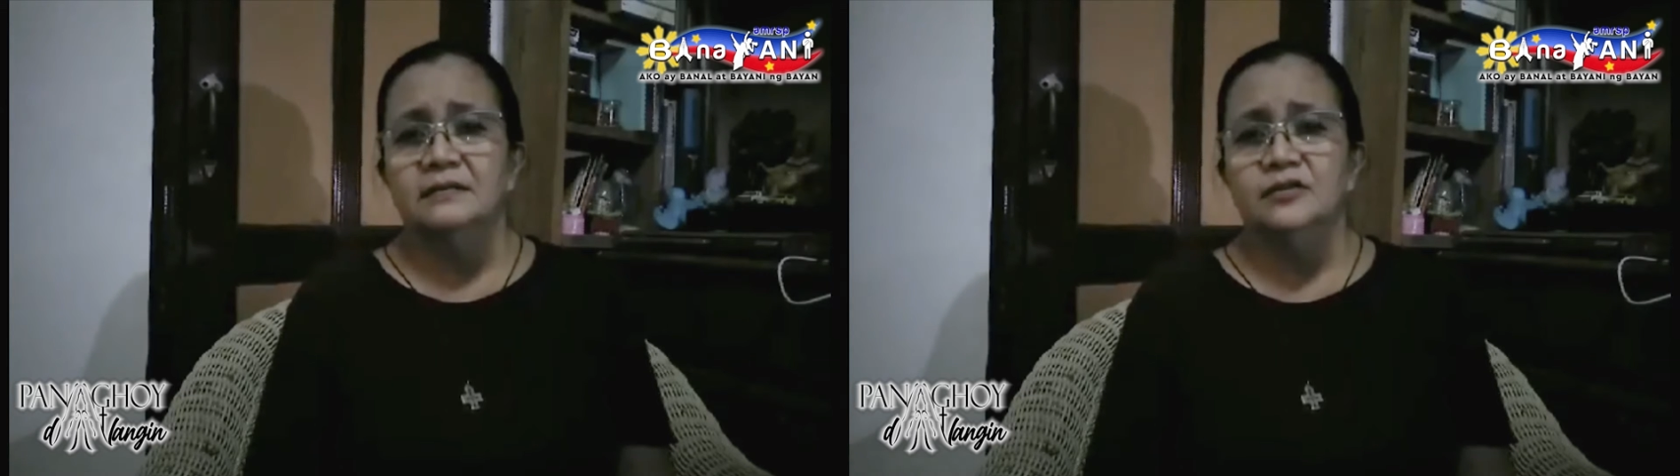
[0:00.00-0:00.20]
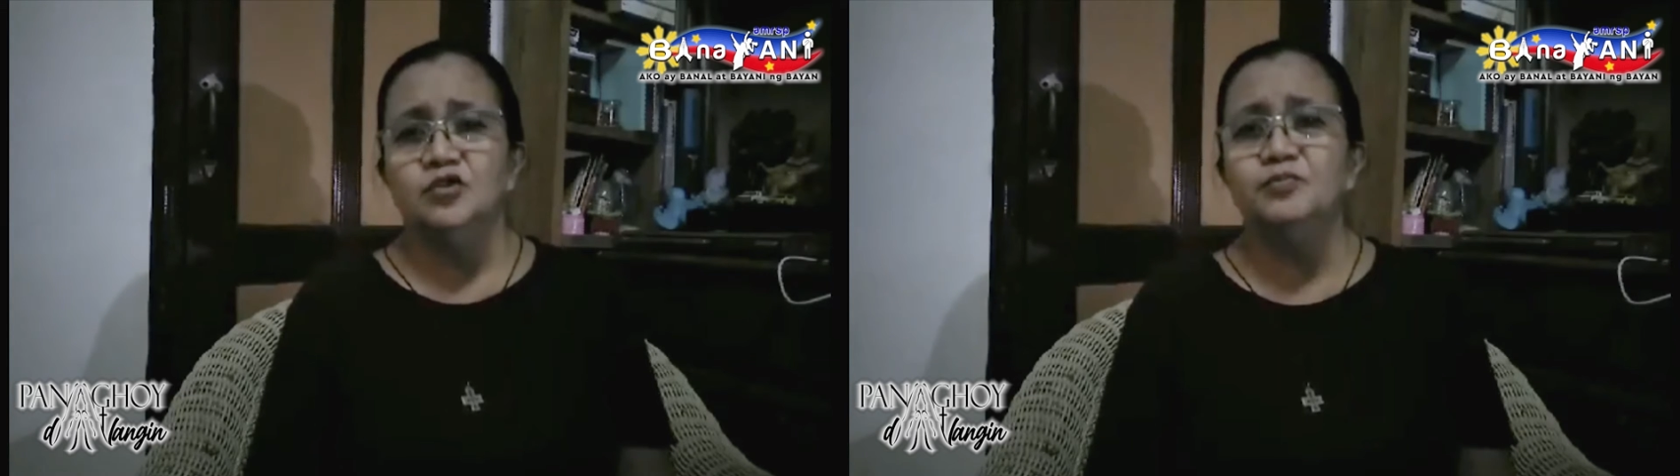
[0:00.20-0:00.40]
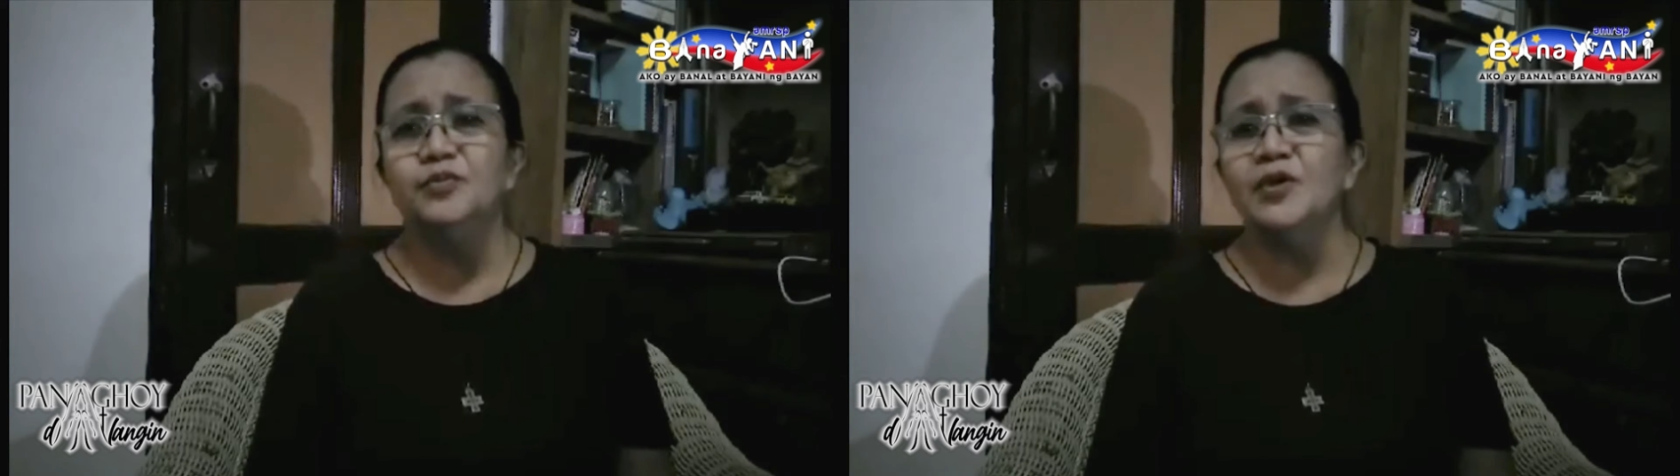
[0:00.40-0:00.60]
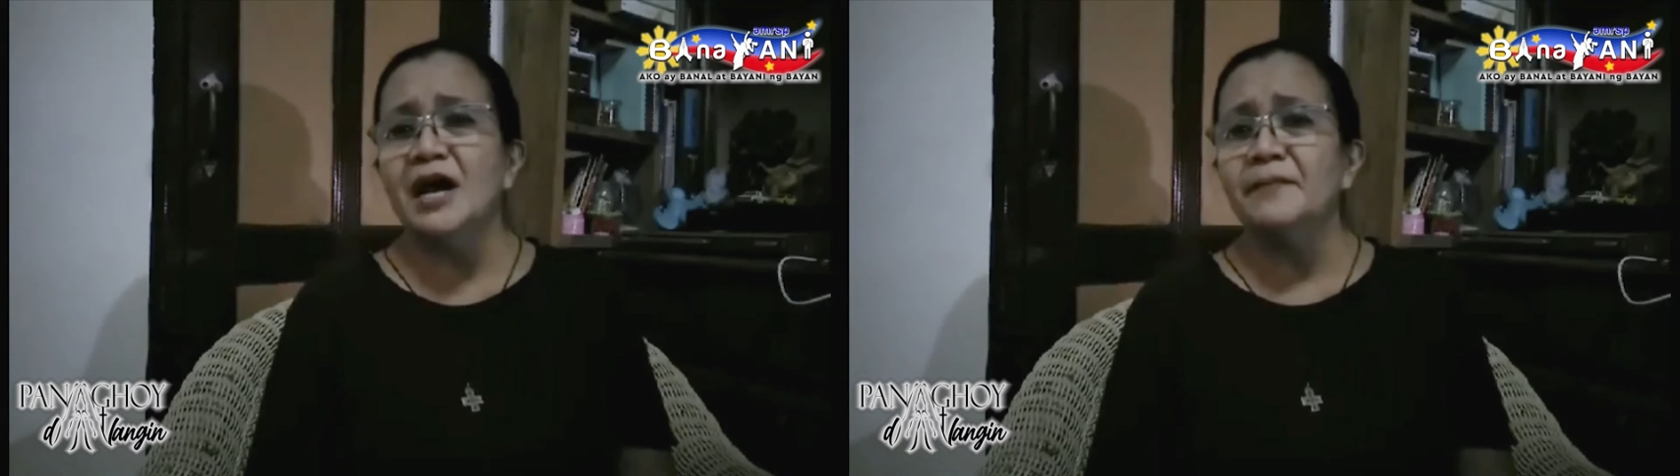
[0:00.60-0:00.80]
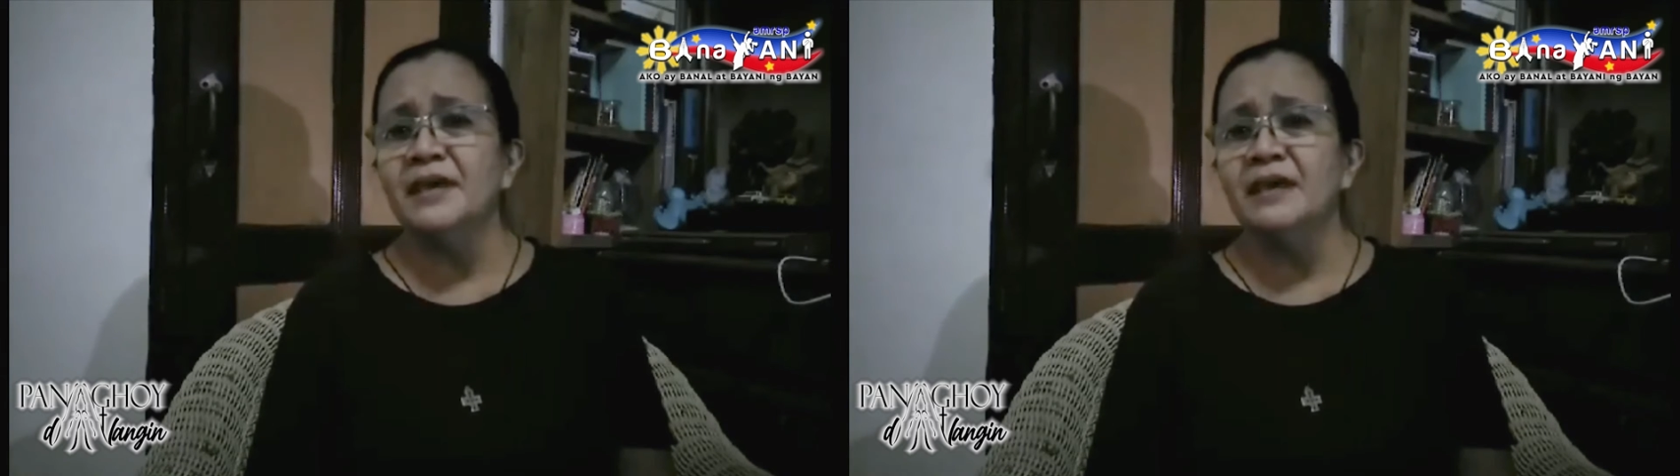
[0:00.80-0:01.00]
Yung pong
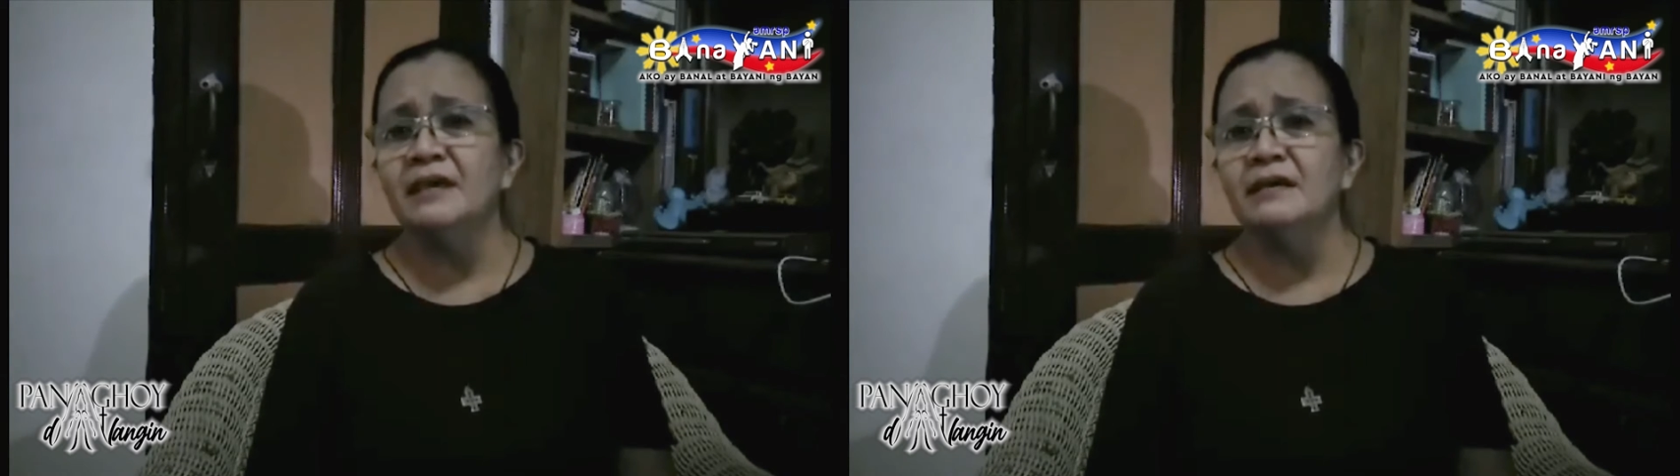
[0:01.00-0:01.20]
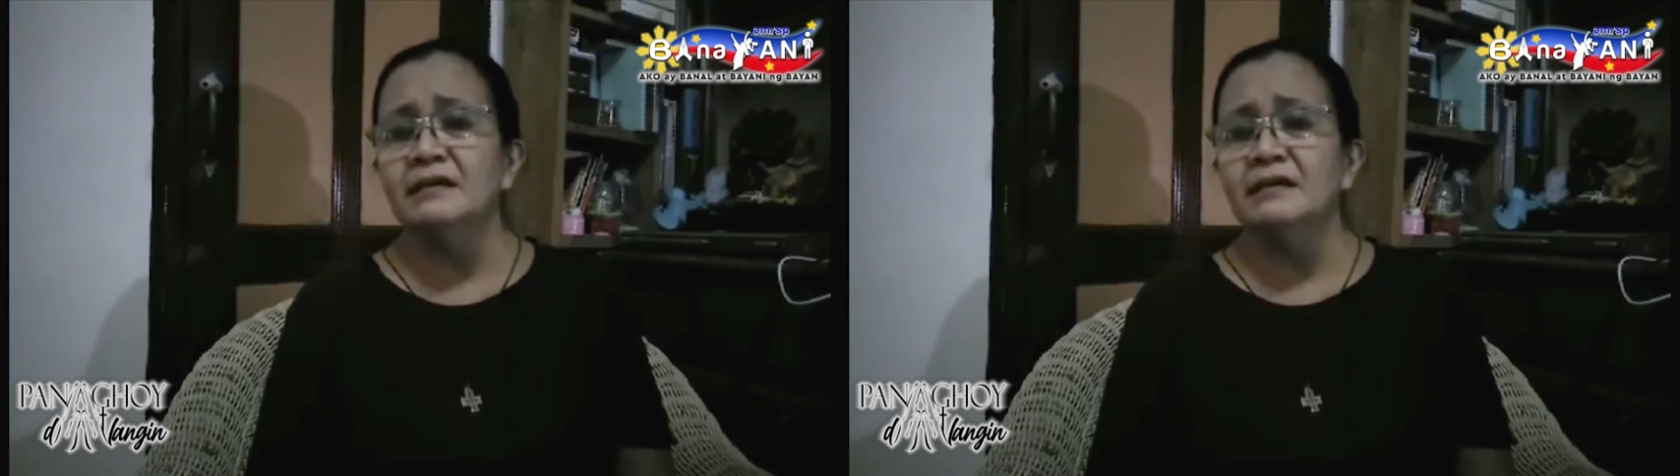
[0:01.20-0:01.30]
aming